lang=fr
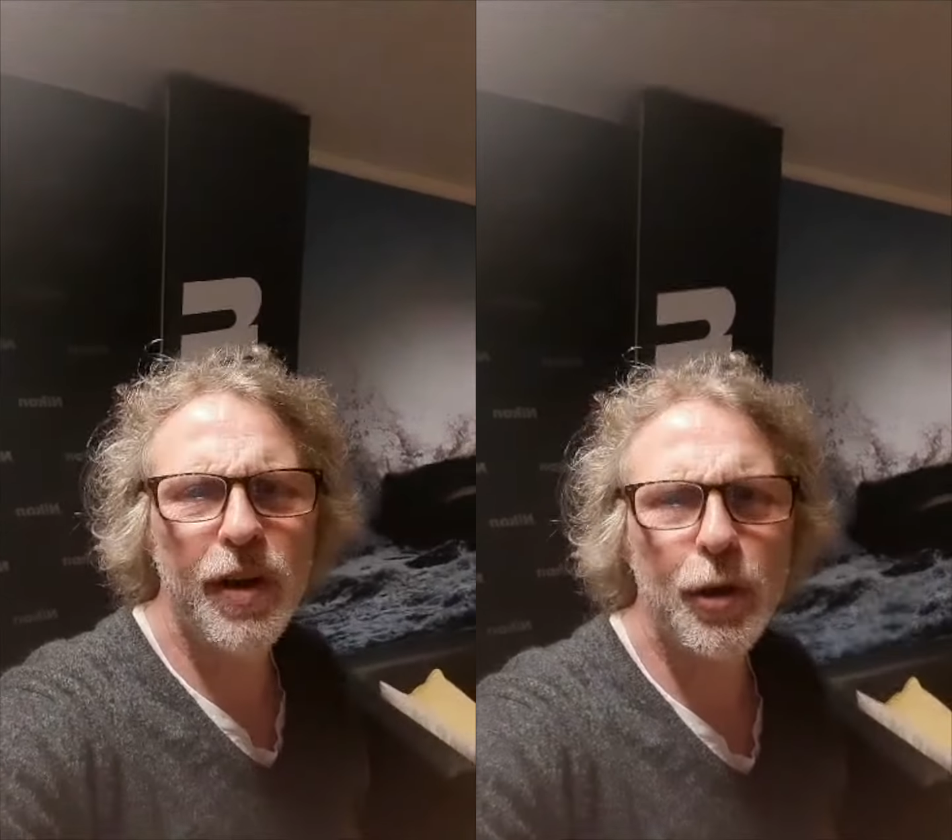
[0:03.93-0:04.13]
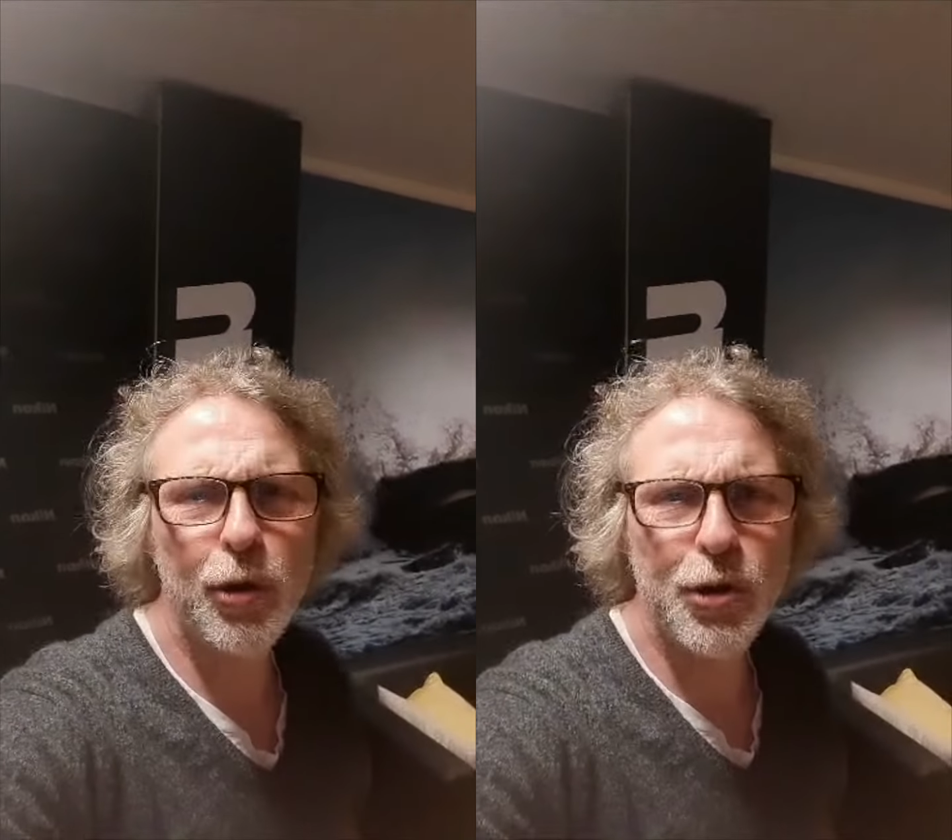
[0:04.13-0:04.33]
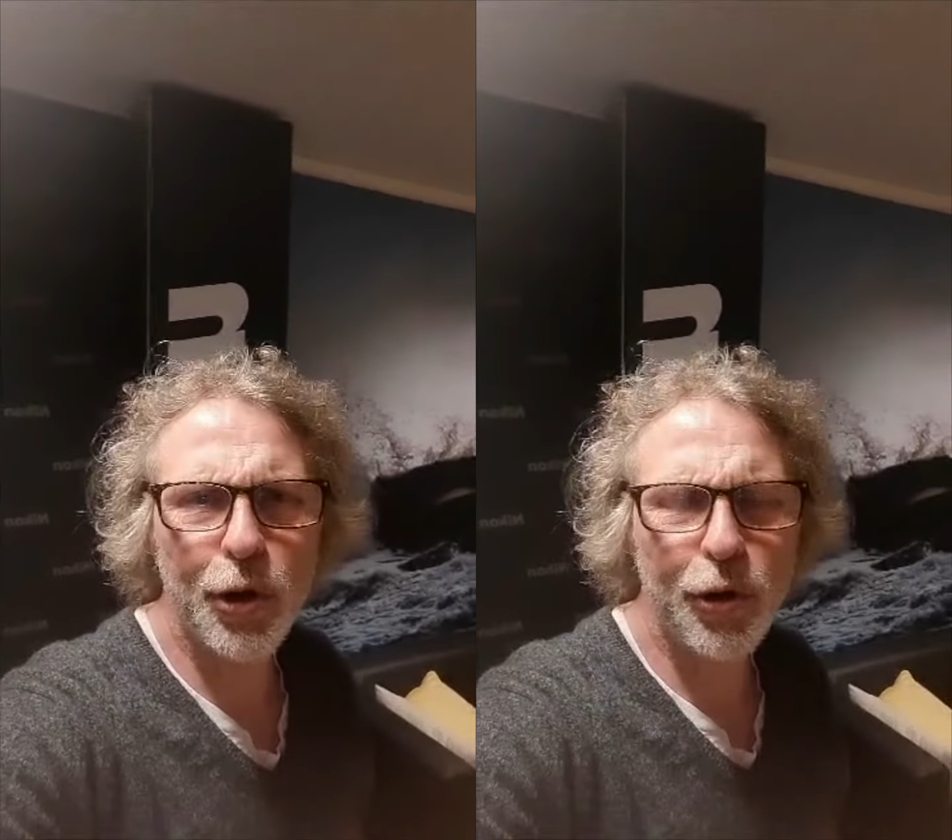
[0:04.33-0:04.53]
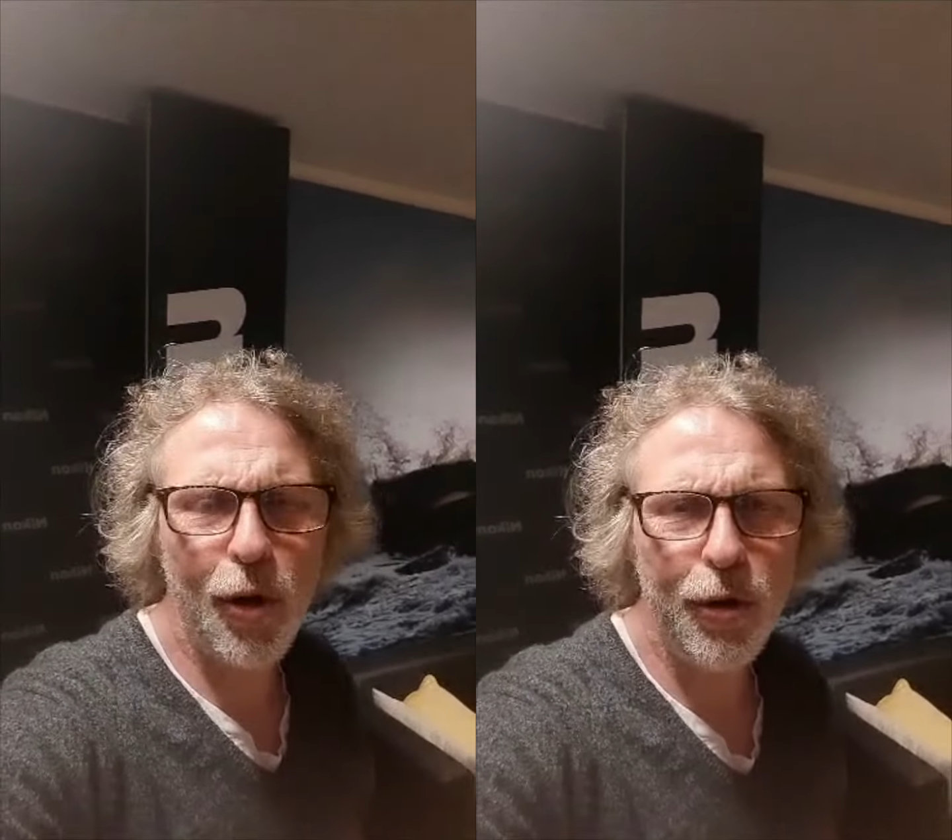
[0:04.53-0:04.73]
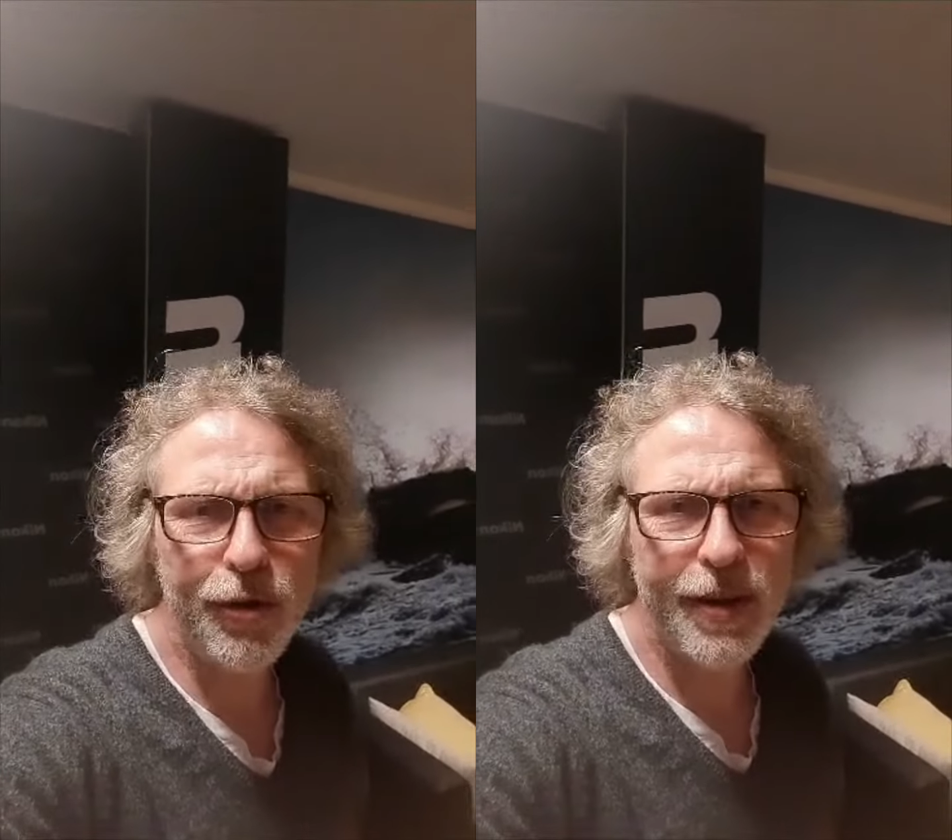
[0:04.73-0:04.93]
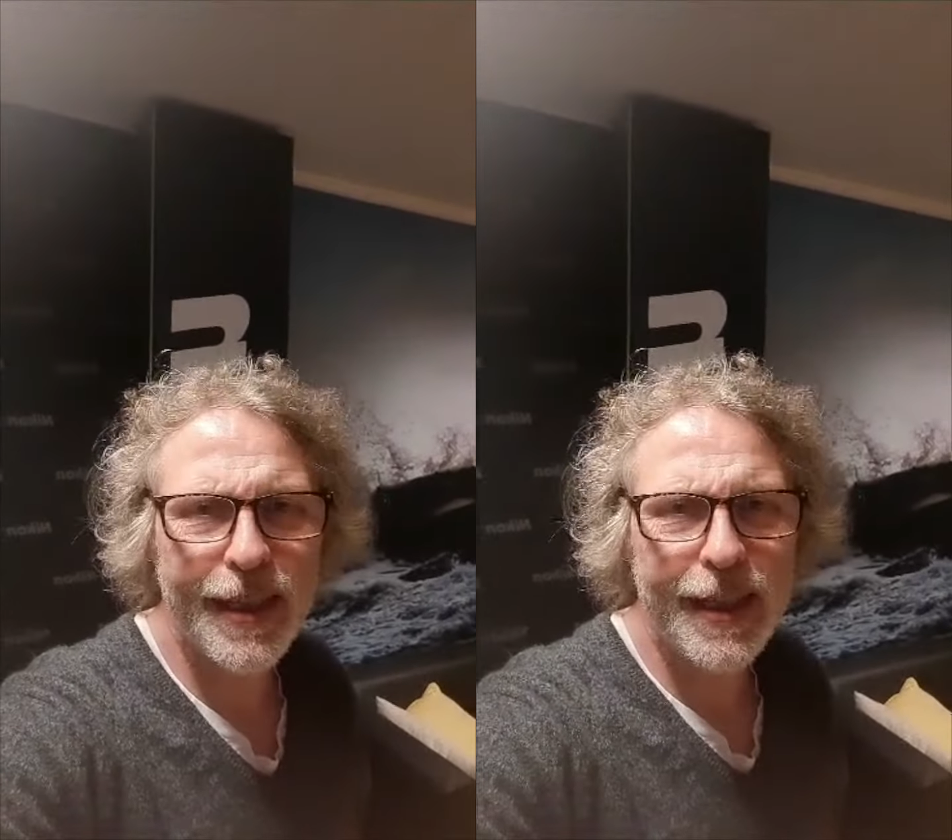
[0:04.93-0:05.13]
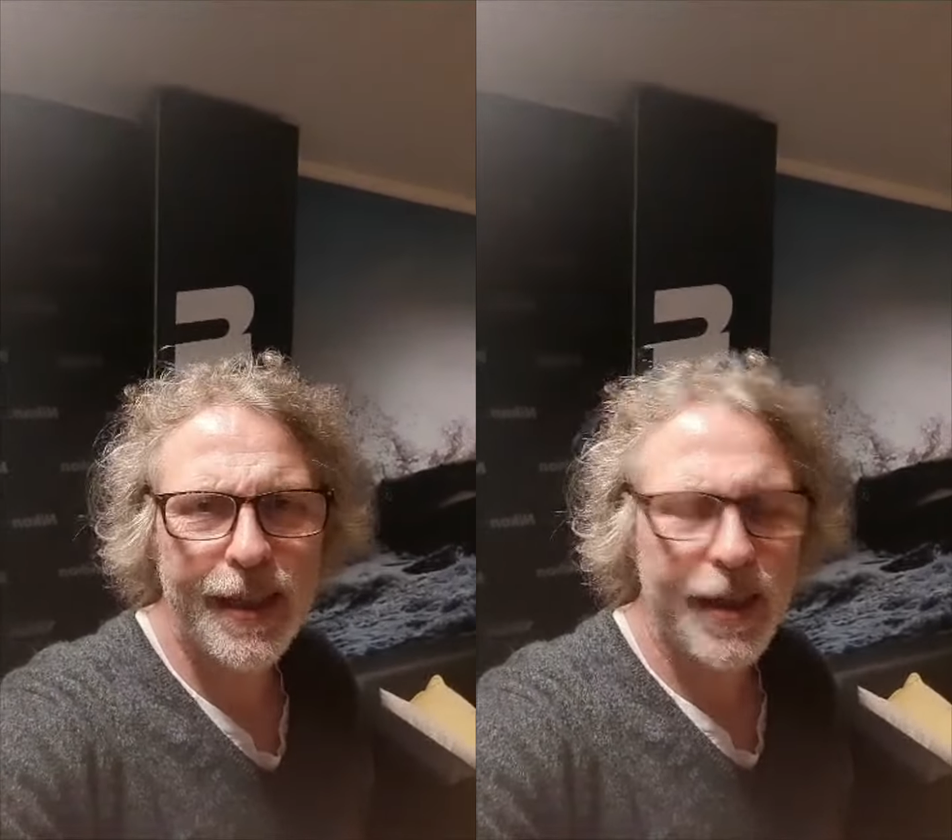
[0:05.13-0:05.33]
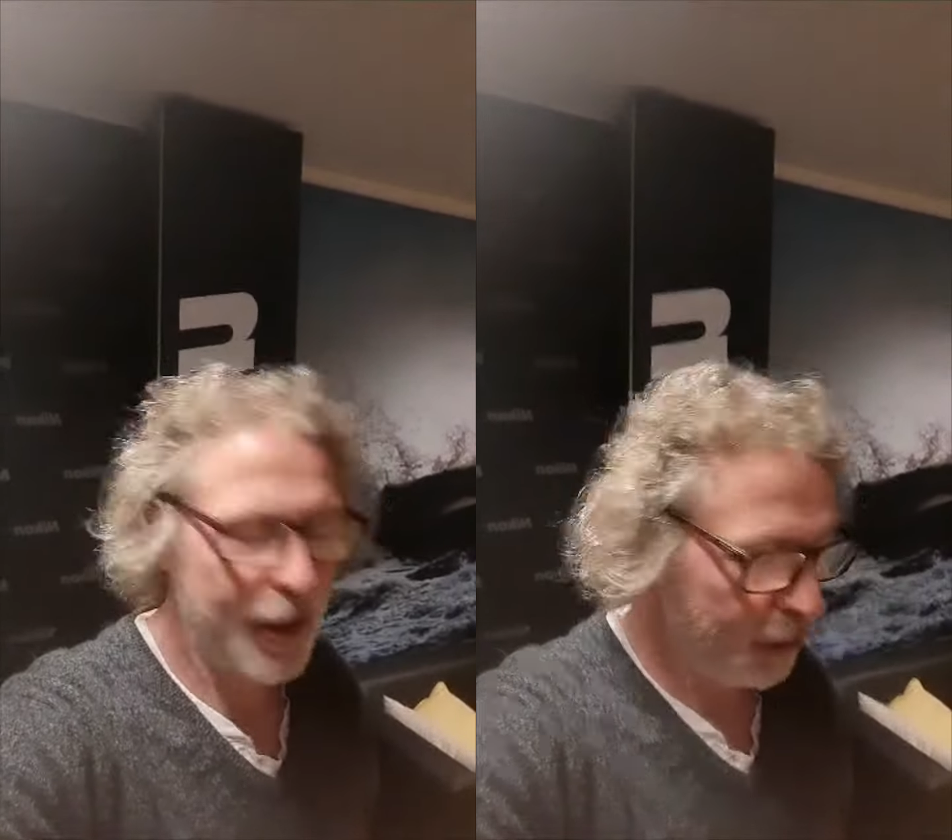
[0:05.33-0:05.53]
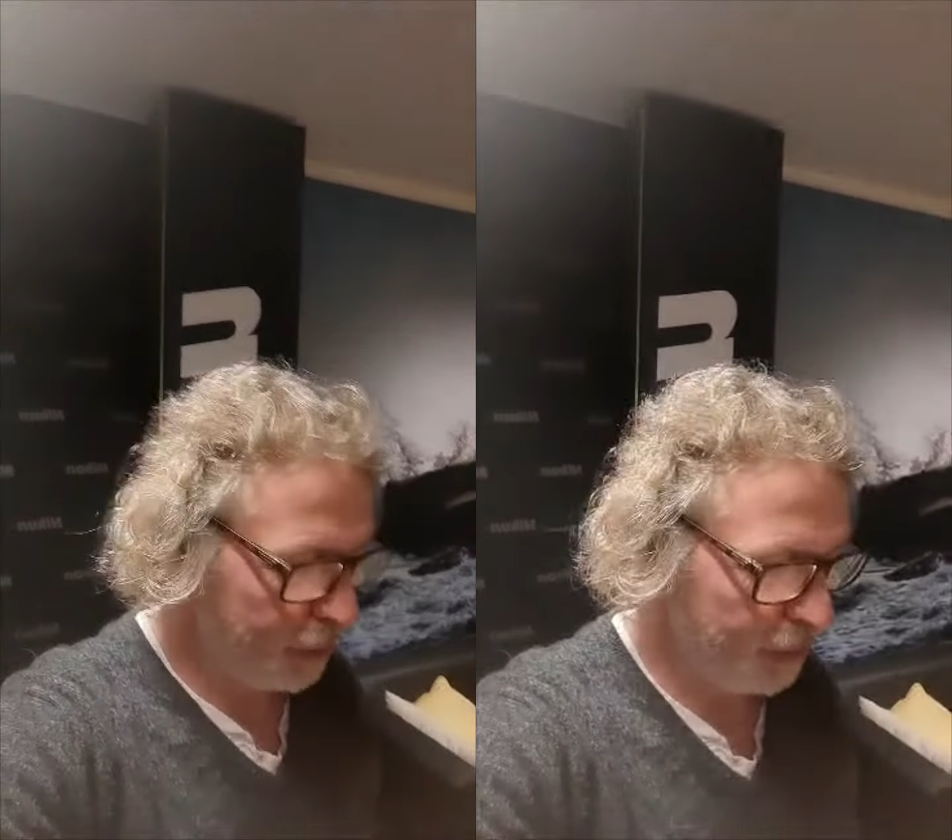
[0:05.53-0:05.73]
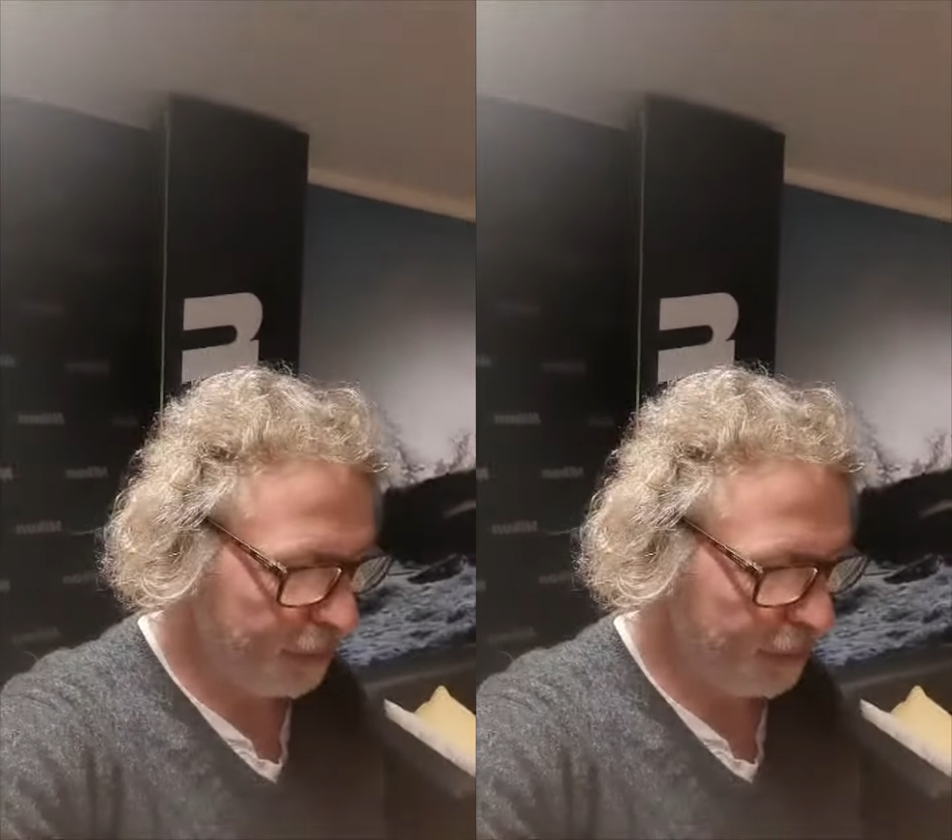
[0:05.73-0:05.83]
22h30. Donc on